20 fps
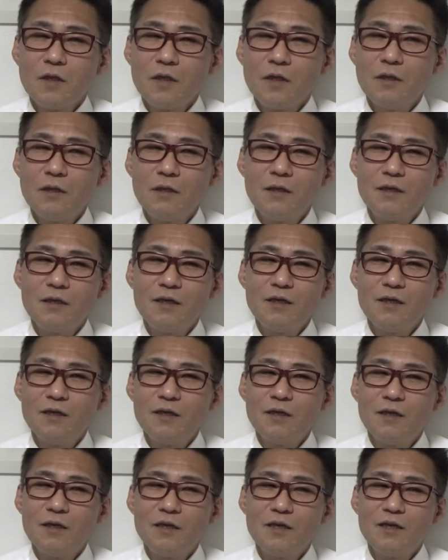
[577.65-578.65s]

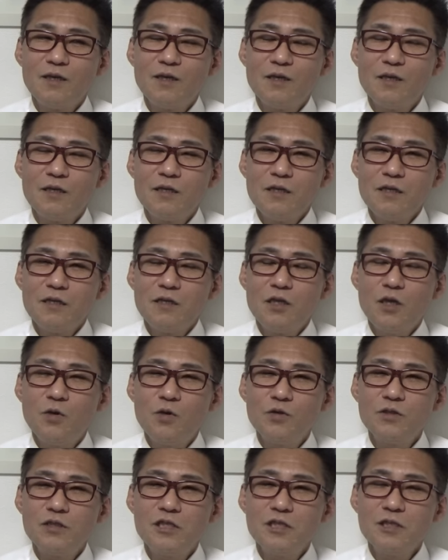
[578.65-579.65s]
えー、日
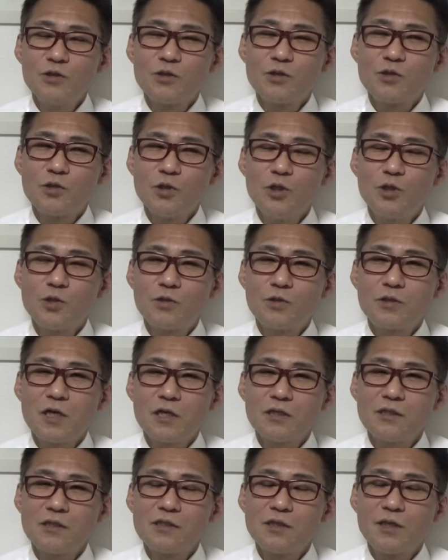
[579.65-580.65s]
本人の水族
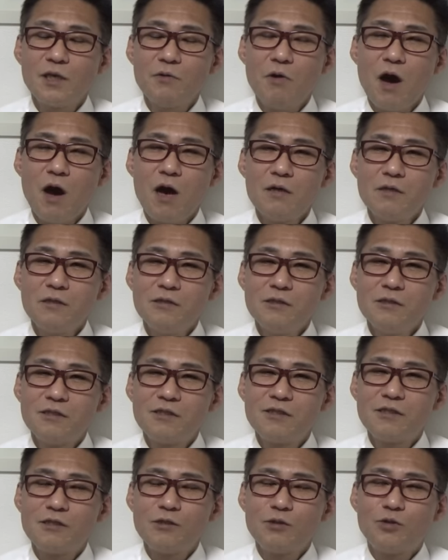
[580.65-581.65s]
館好きは
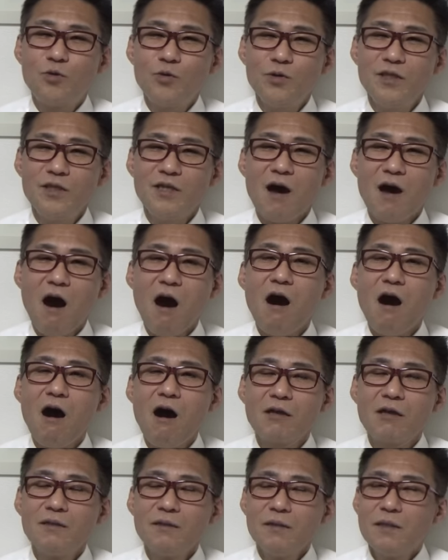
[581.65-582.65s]
すごい
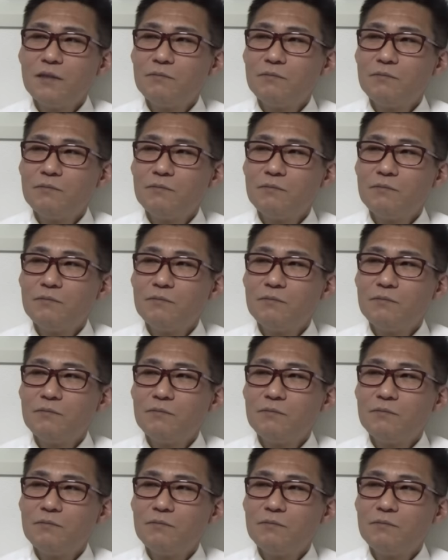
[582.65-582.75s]
な